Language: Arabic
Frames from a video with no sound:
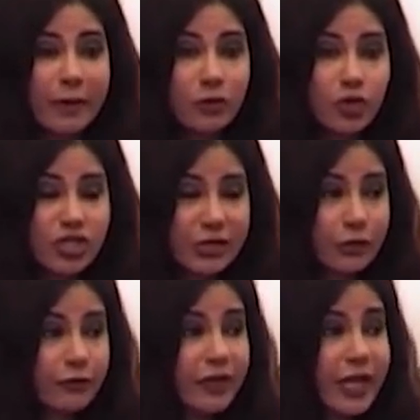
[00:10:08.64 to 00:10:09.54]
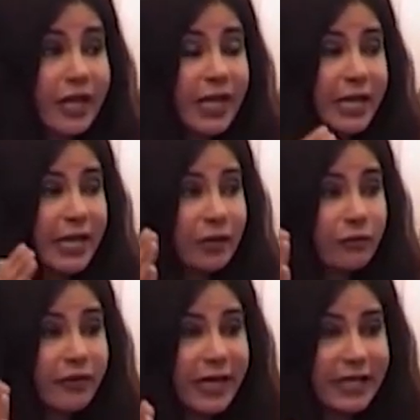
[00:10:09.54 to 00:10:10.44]
وبده يشعر فيها لانه
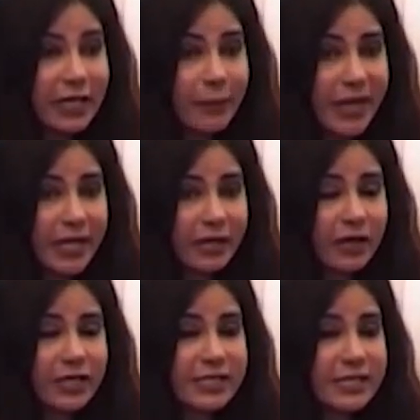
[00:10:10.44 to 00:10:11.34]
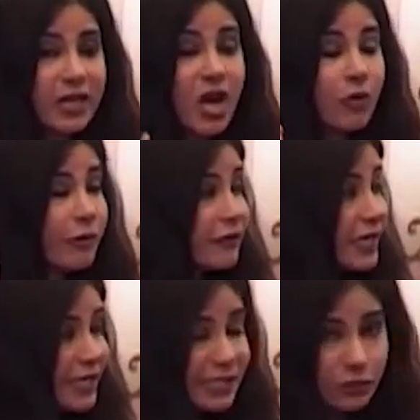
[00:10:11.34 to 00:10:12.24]
في لها تمارين خاصة وفي
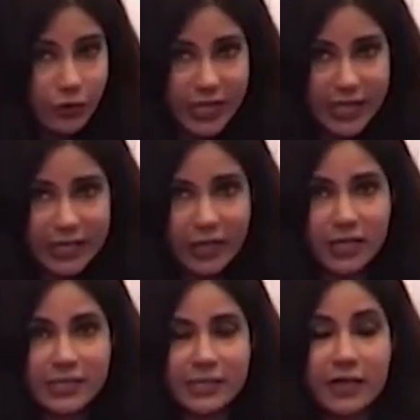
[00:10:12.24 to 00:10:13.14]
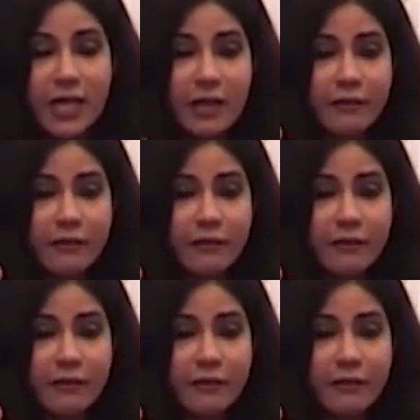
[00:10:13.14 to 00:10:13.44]
إلها سلوكيات خاصة